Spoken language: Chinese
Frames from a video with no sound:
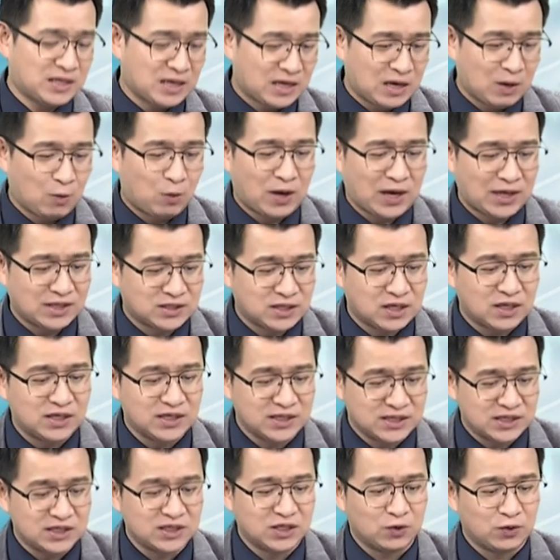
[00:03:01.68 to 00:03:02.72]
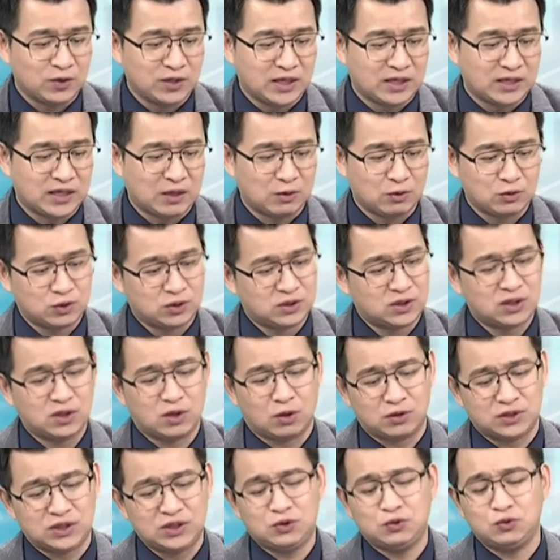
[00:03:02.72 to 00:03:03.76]
当然我还是很理性的回答他，我说这是
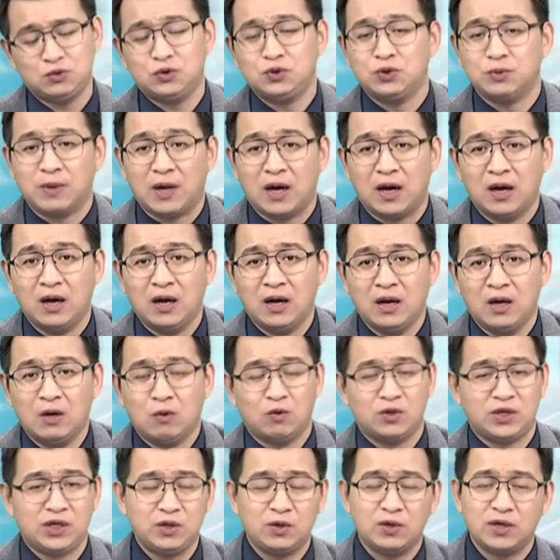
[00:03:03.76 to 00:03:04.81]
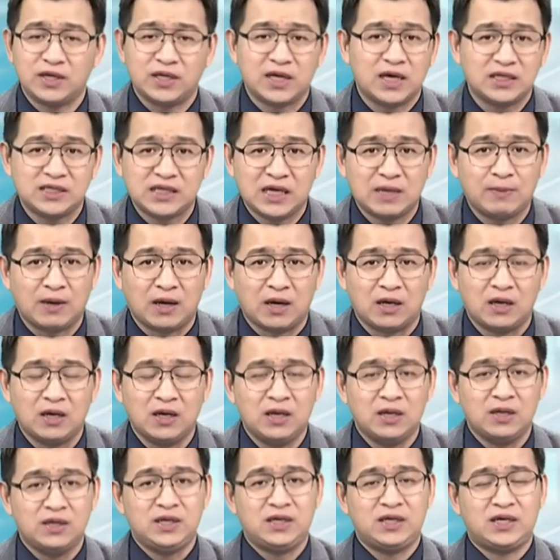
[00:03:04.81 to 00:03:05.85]
统计数据嘛，我提供给大家嘛，
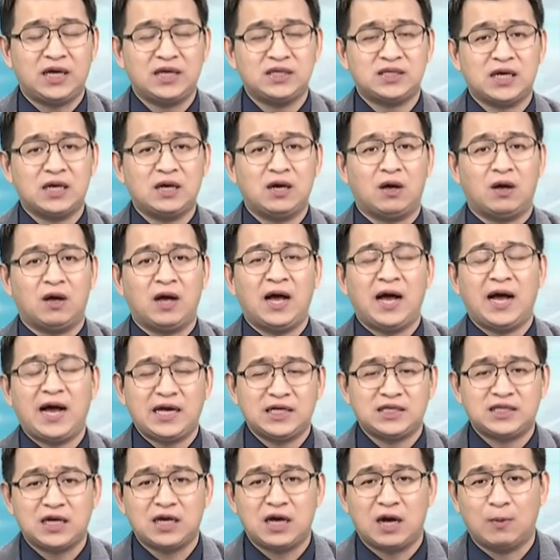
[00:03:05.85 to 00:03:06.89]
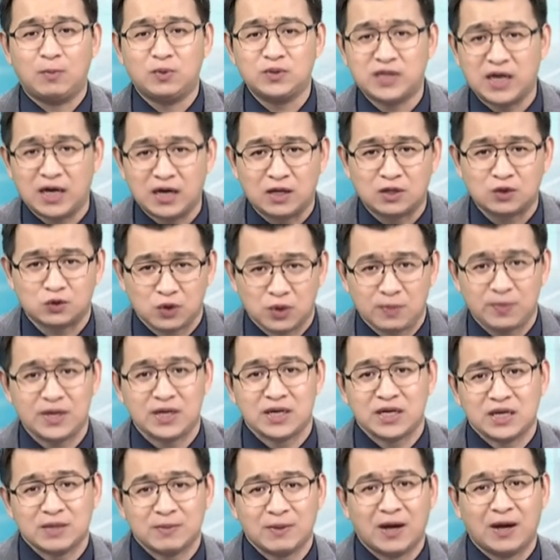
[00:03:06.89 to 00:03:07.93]
你可以参考，爱参考不参考随便
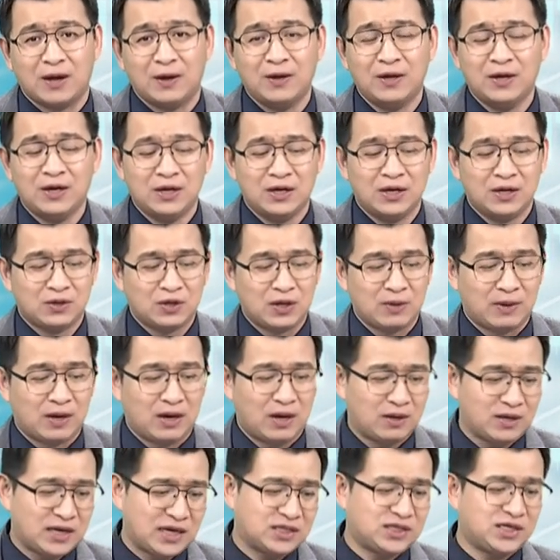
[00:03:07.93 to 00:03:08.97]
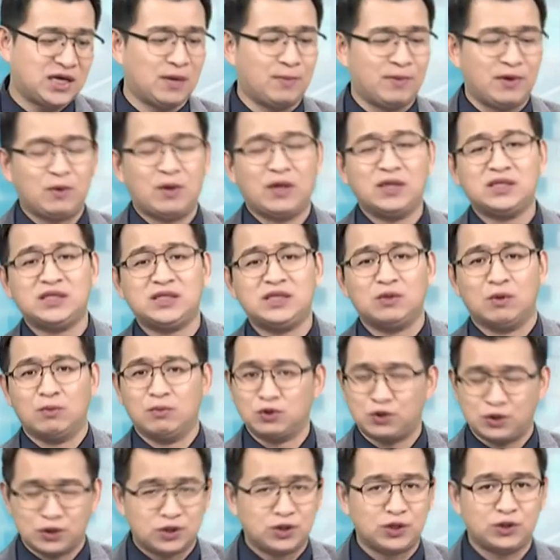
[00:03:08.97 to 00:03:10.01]
你嘛，对吧？然后来呛没关系，我们
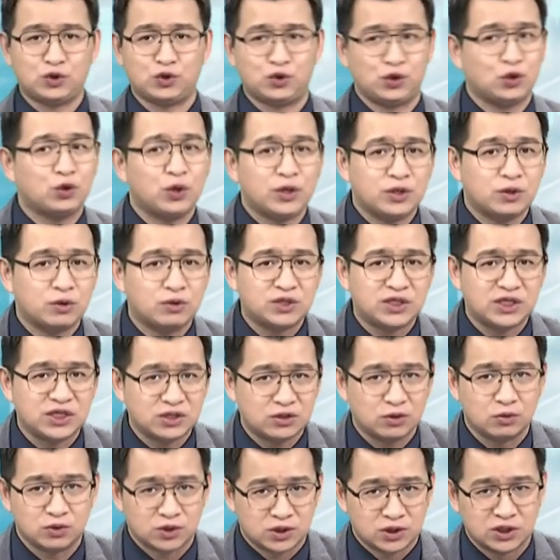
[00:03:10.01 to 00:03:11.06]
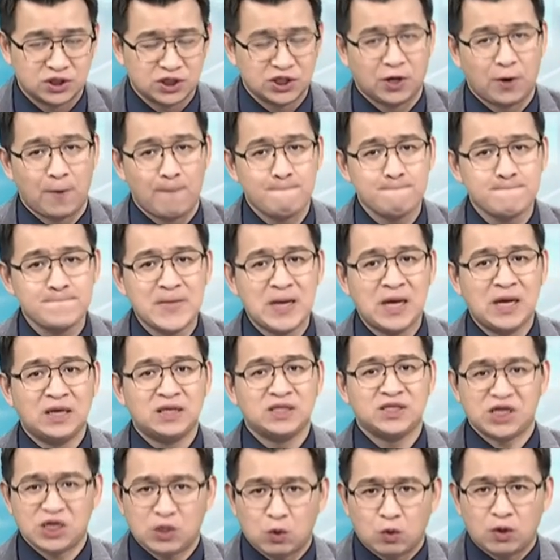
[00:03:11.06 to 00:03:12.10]
绝对绝对都接受指教。
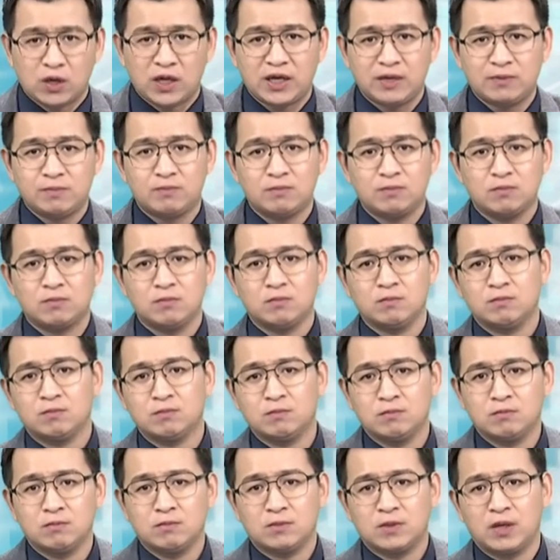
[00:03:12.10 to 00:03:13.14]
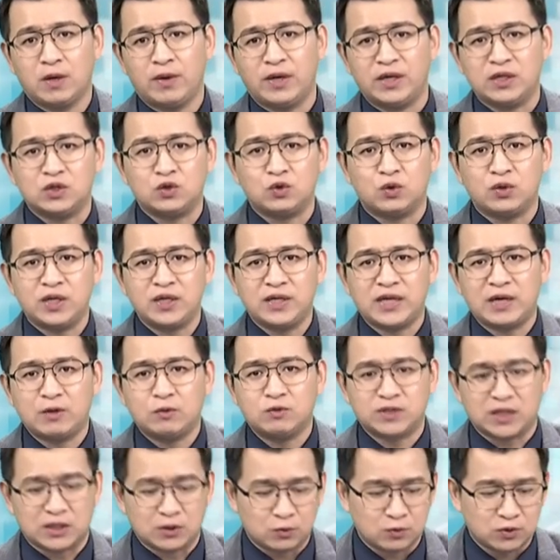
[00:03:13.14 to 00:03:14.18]
结果嘞，各位，昨天台股
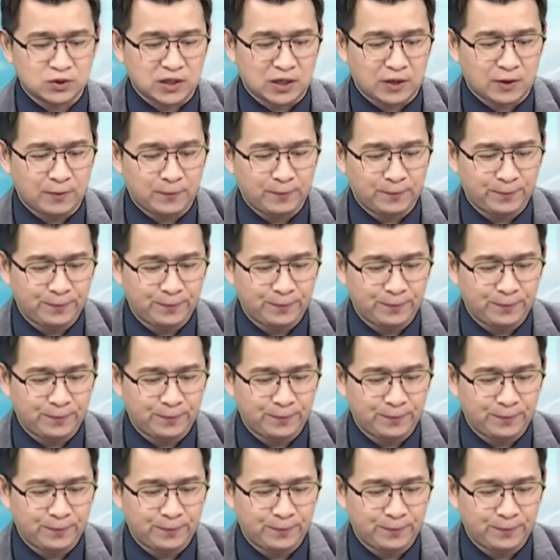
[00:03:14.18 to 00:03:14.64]
涨多少？